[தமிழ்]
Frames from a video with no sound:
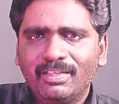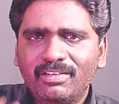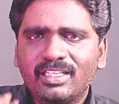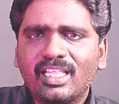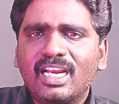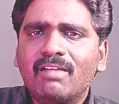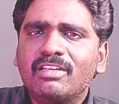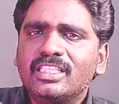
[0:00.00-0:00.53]

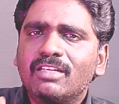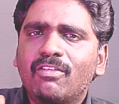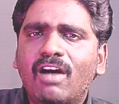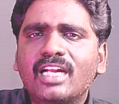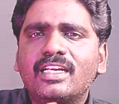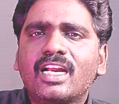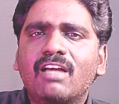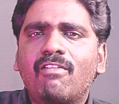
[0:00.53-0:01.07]
இவர் தானே வந்து
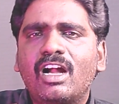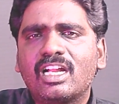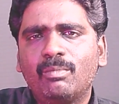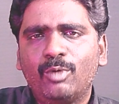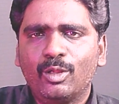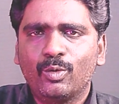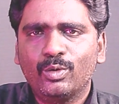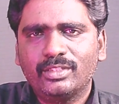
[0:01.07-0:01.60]
வாண்டடாக
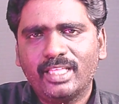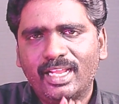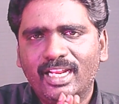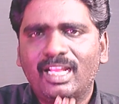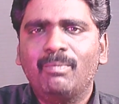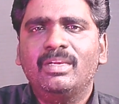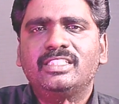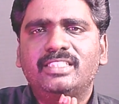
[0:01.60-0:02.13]
வாக்குமூலம்
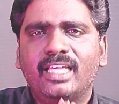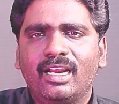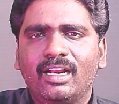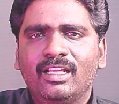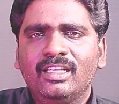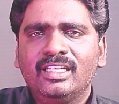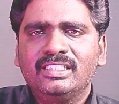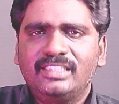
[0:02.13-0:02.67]
கொடுத்தாரு கமல்
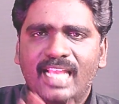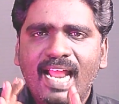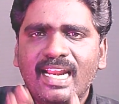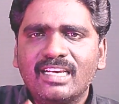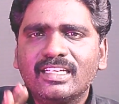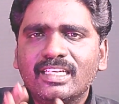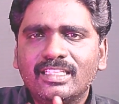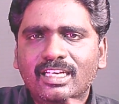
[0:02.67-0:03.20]
சார்
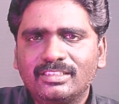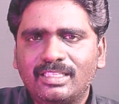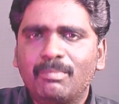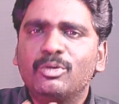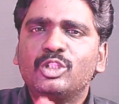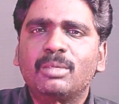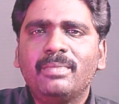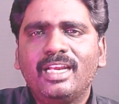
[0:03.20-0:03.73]
சேனலுக்கு இதில்
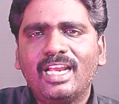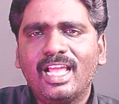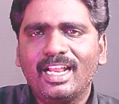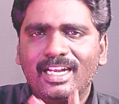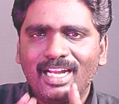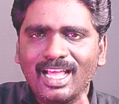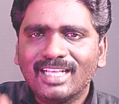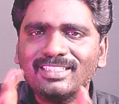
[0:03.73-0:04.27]
சம்மந்தம் இல்லை
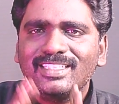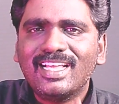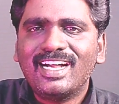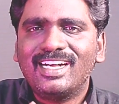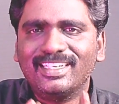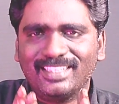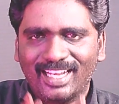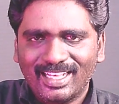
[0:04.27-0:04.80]
நான்
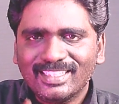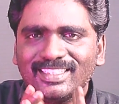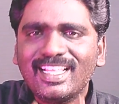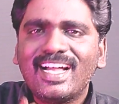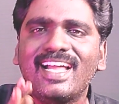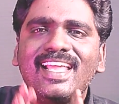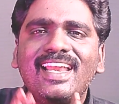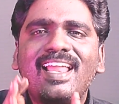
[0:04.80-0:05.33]
தான் நான்
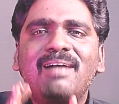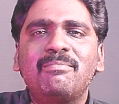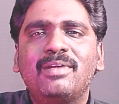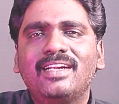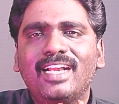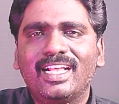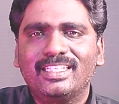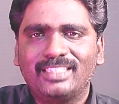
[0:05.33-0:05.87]
தான் எல்லாம்
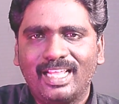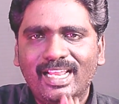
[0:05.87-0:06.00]
பண்ணேன்